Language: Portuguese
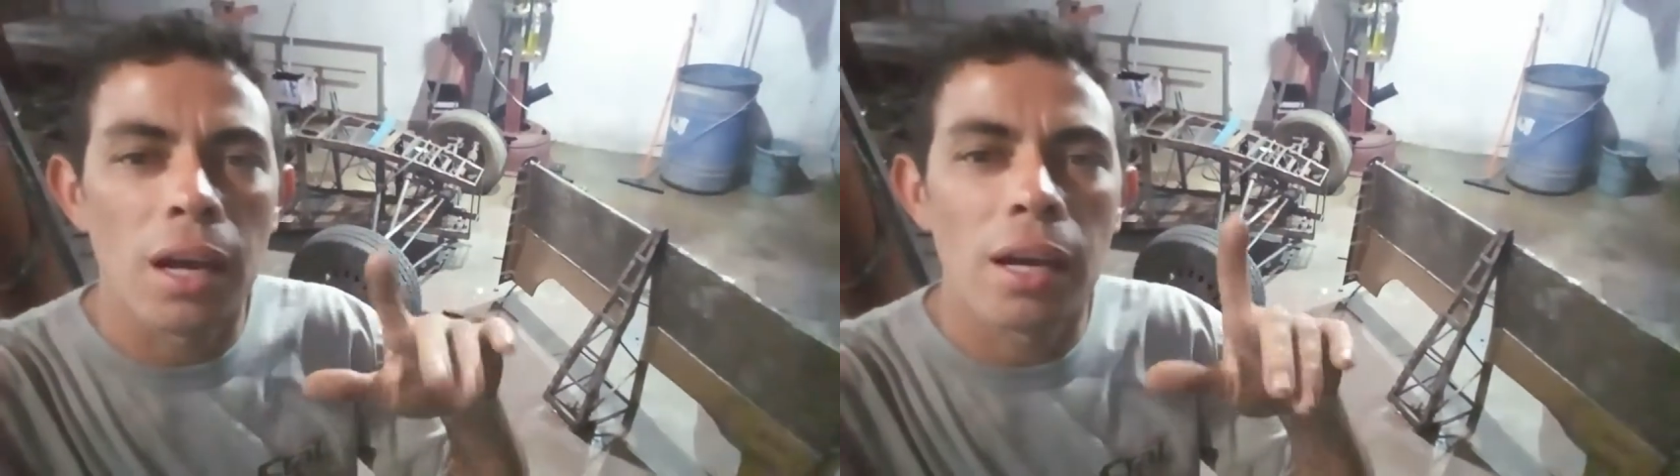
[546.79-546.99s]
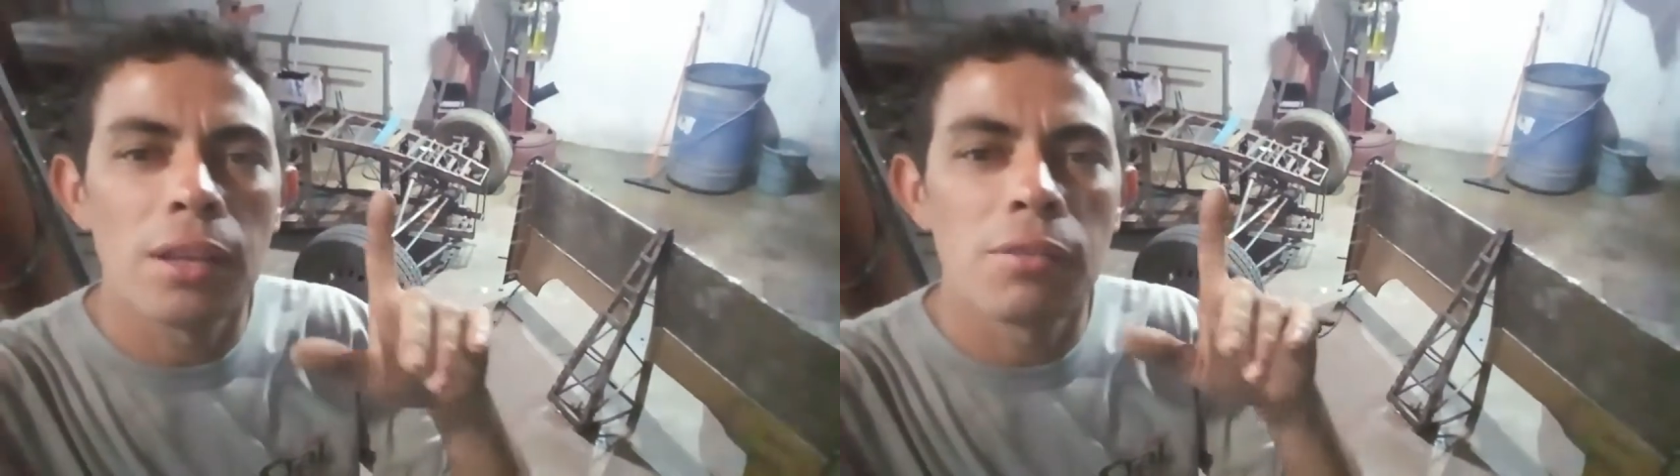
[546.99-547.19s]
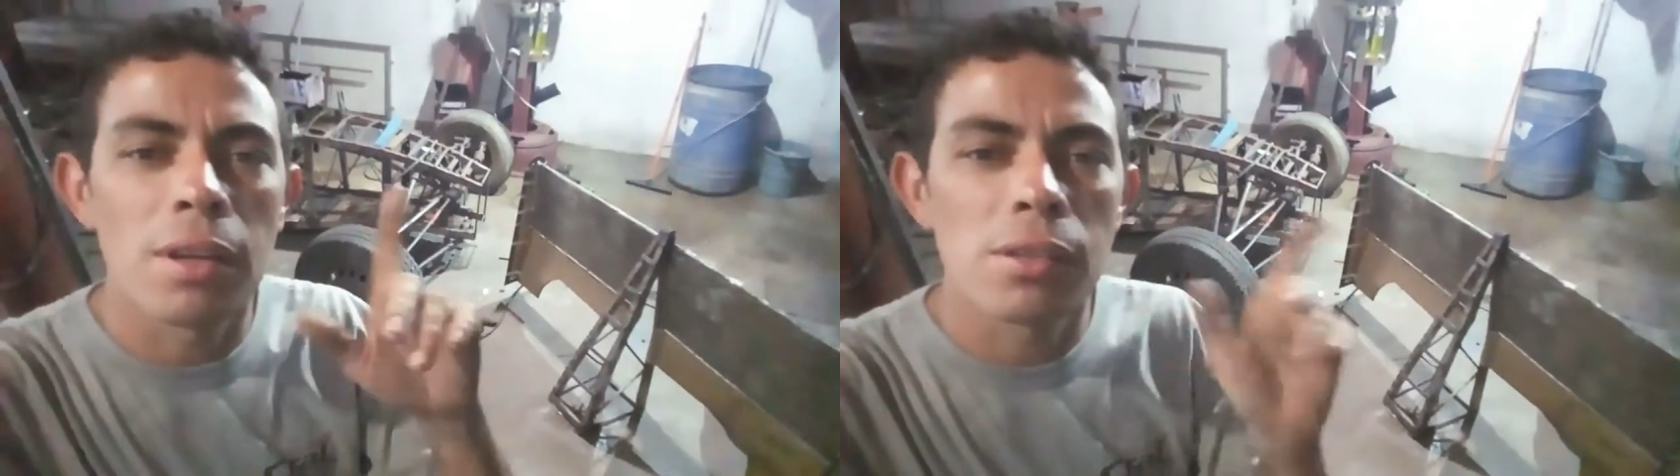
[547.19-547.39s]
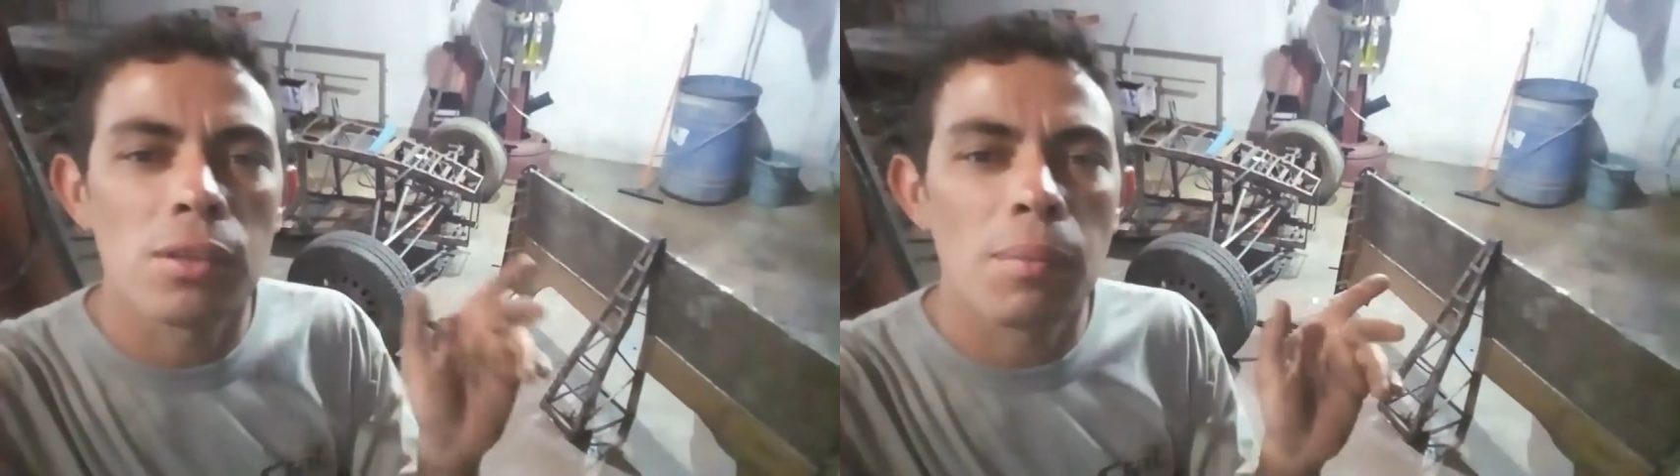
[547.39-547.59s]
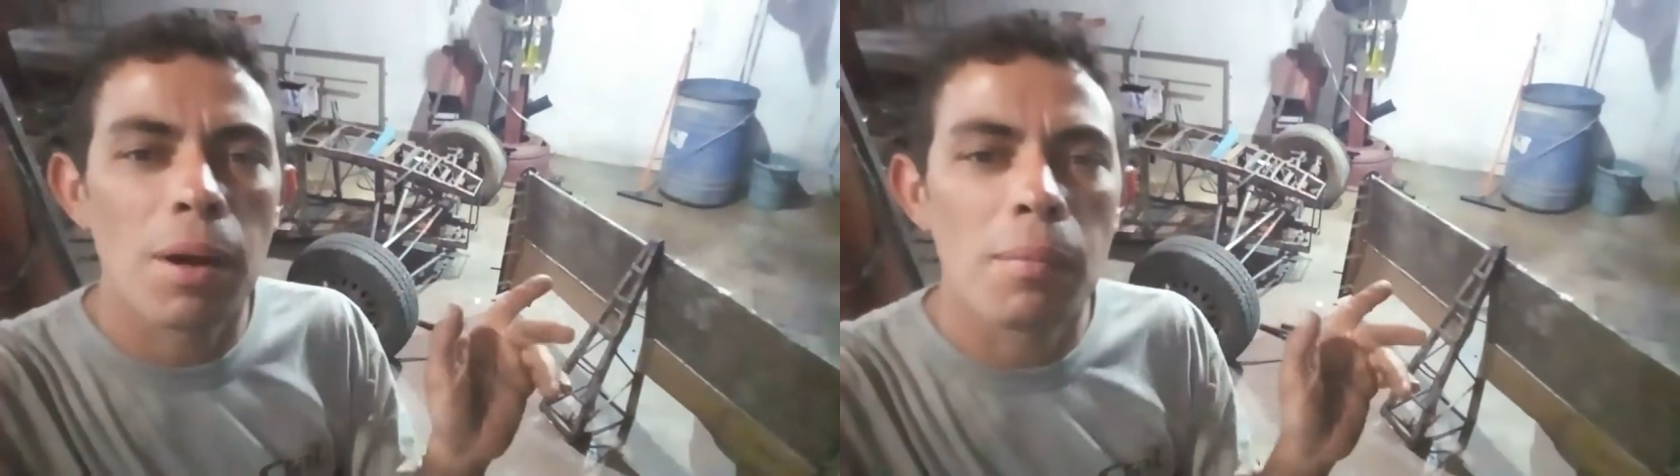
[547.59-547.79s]
lá e fazer o
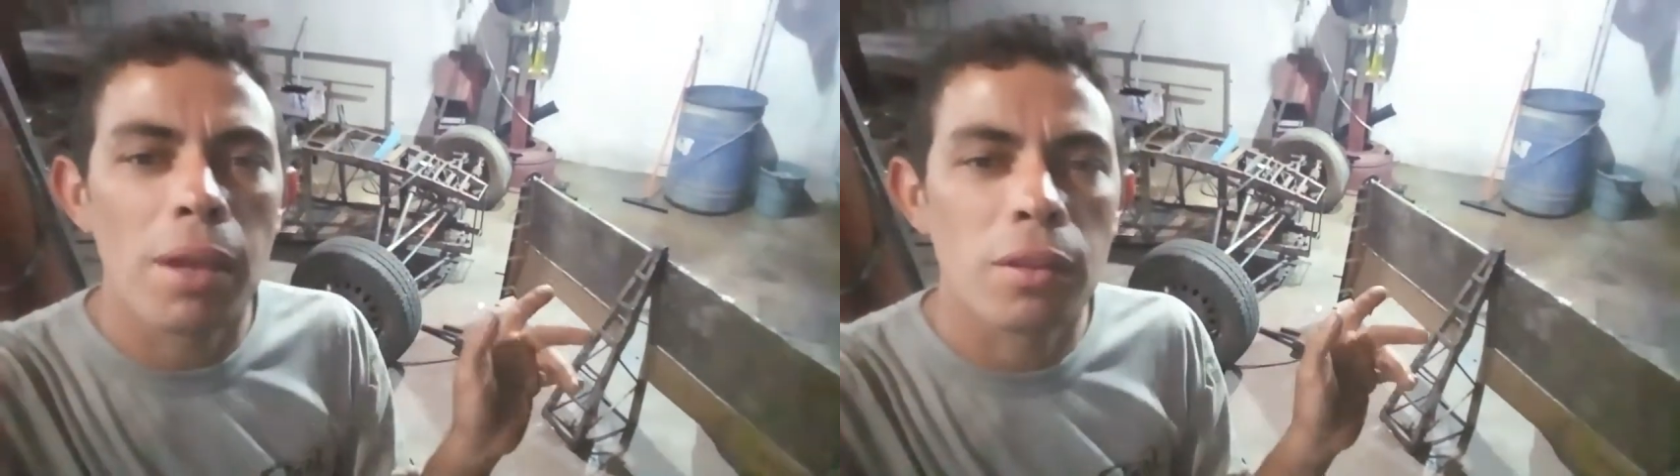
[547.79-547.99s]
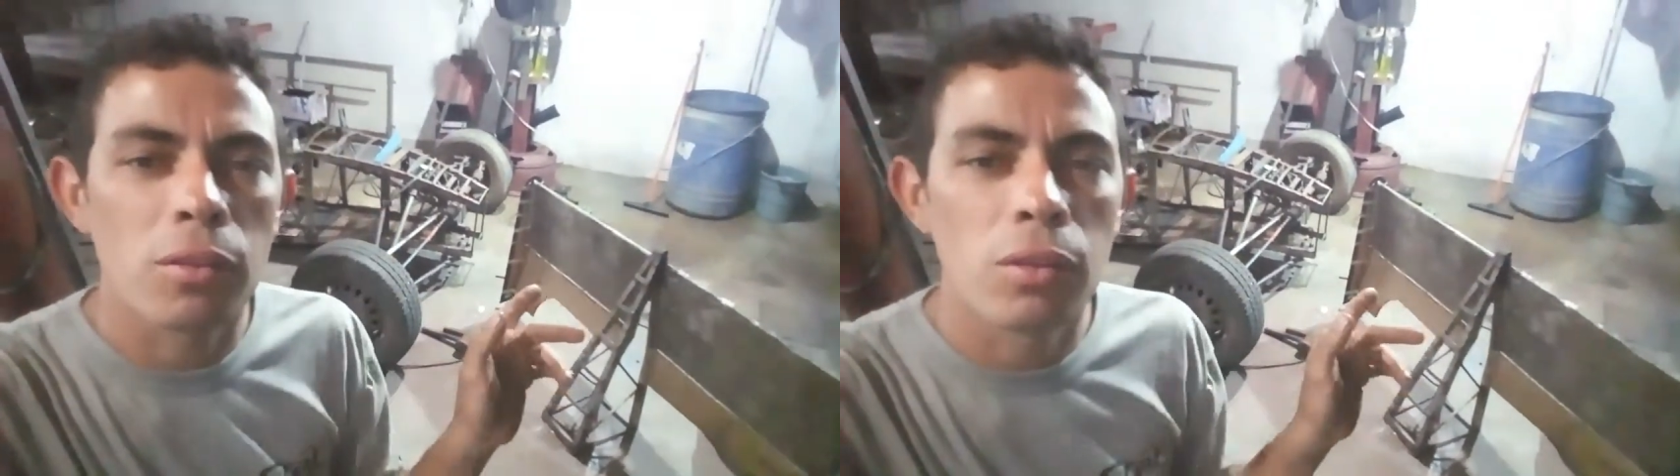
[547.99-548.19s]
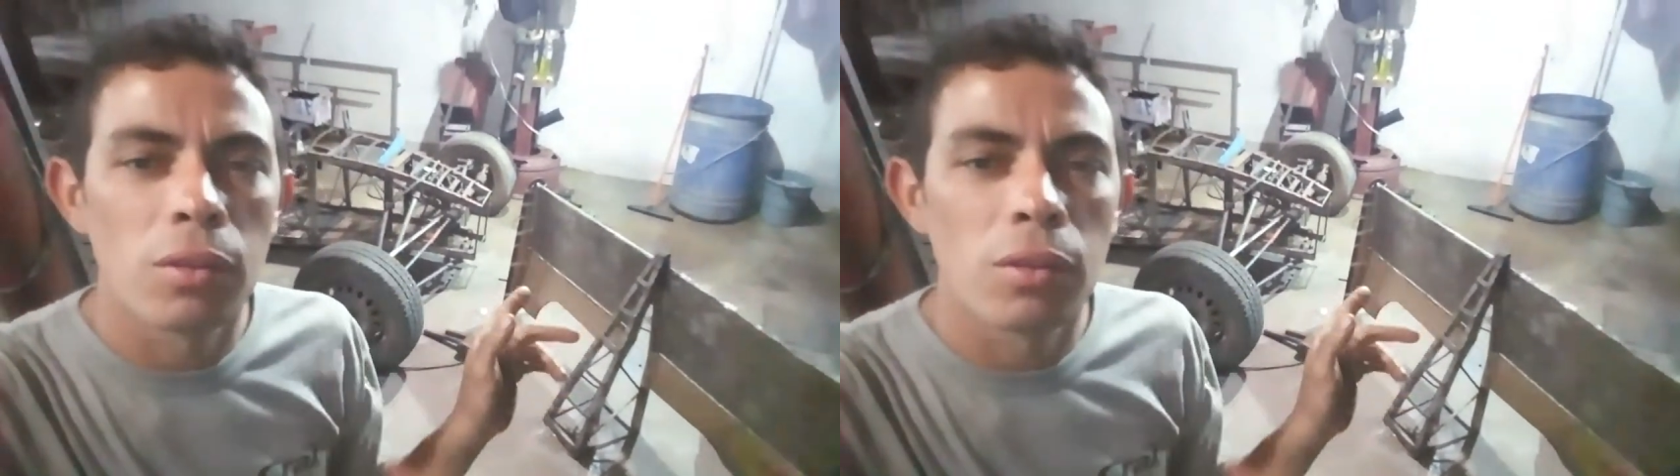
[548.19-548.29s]
acabamento.